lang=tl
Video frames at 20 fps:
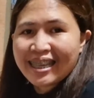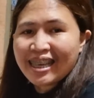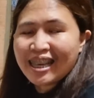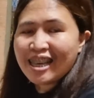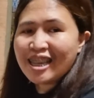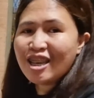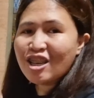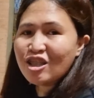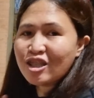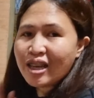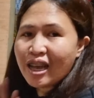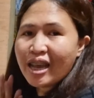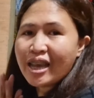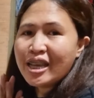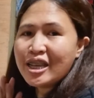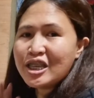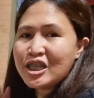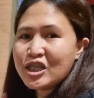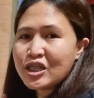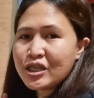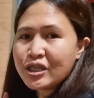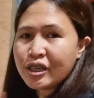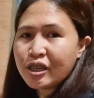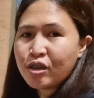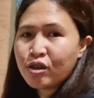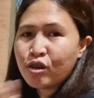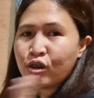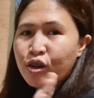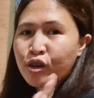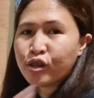Ayan guys,
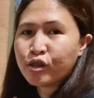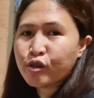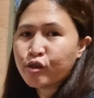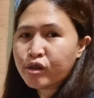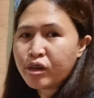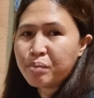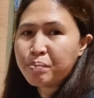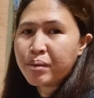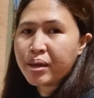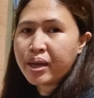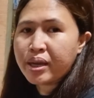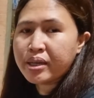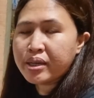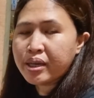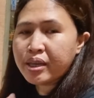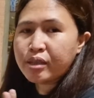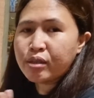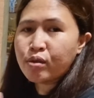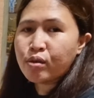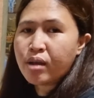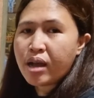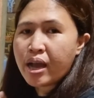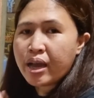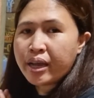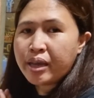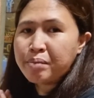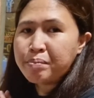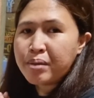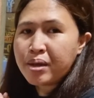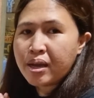ihohol ko naman itong
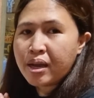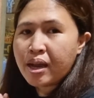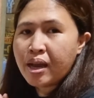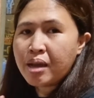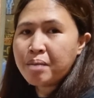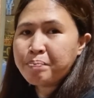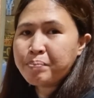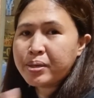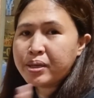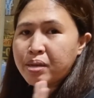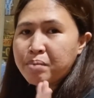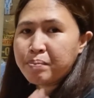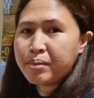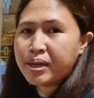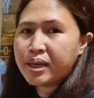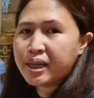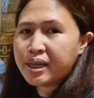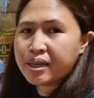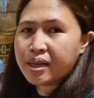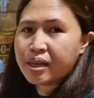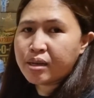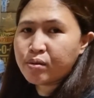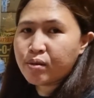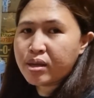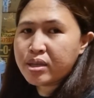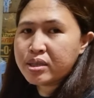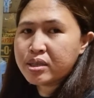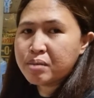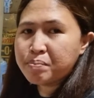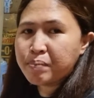aking mga pinamiling
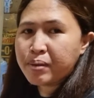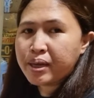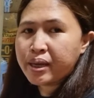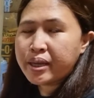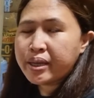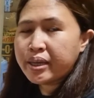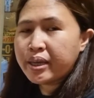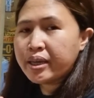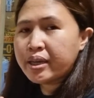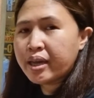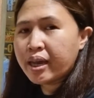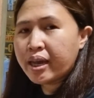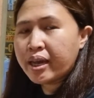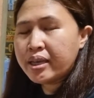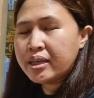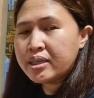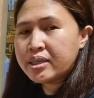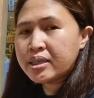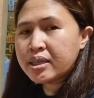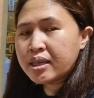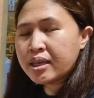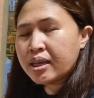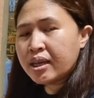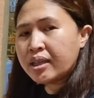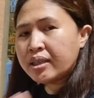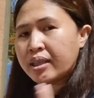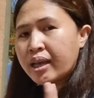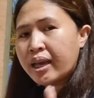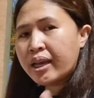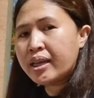laruan sa palengke guys.
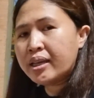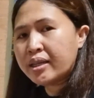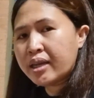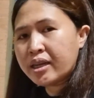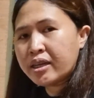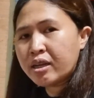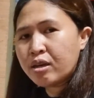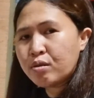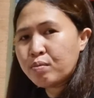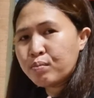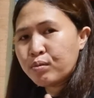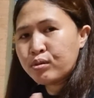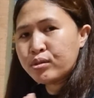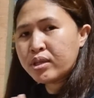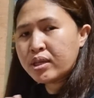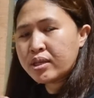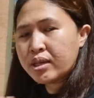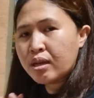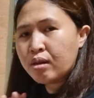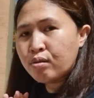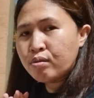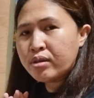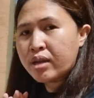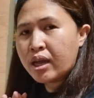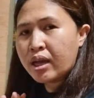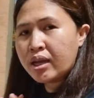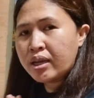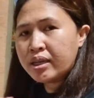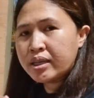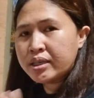Dahil nga naubusan ako
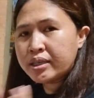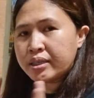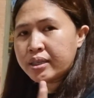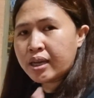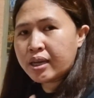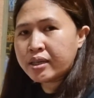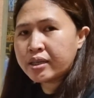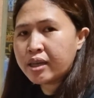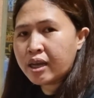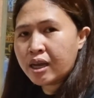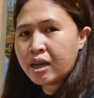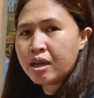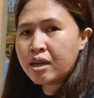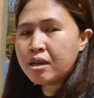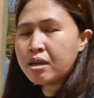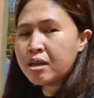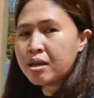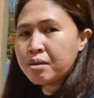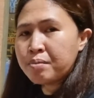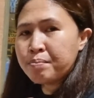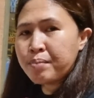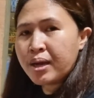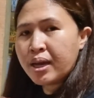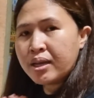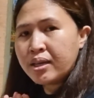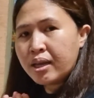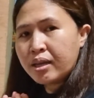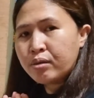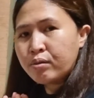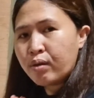ng stock na mga
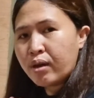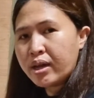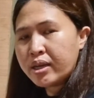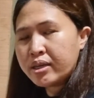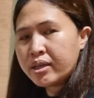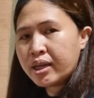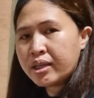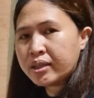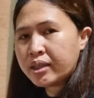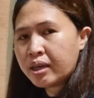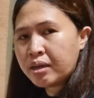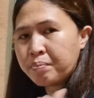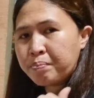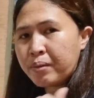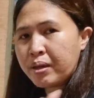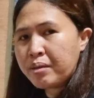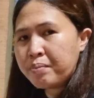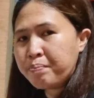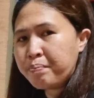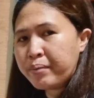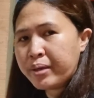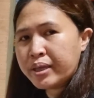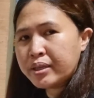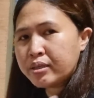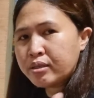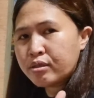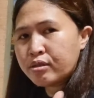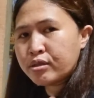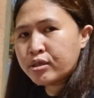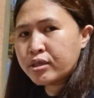laruan na tag 5
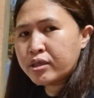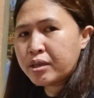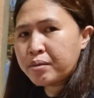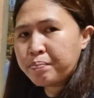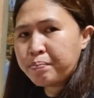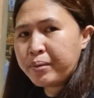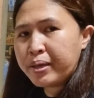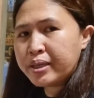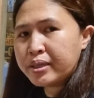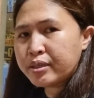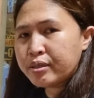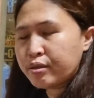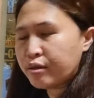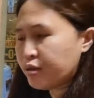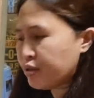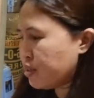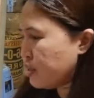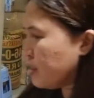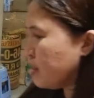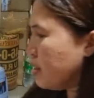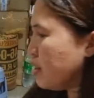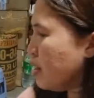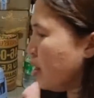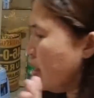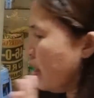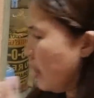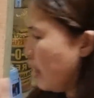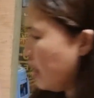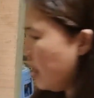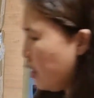pesos, 10 pesos.
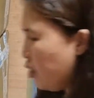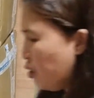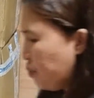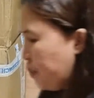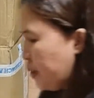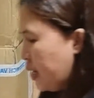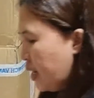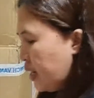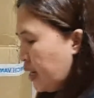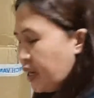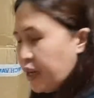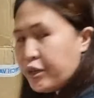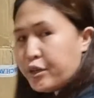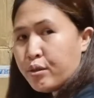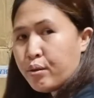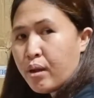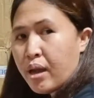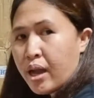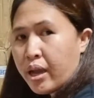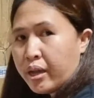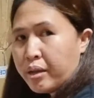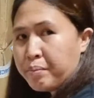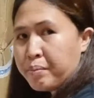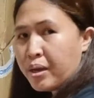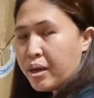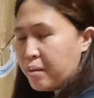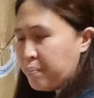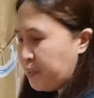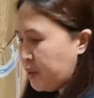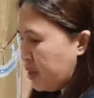Ito pala guys yung aking
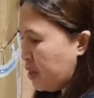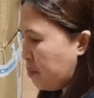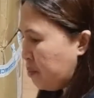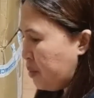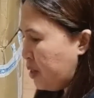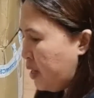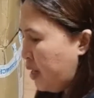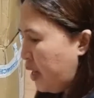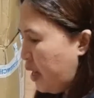mga pinamili.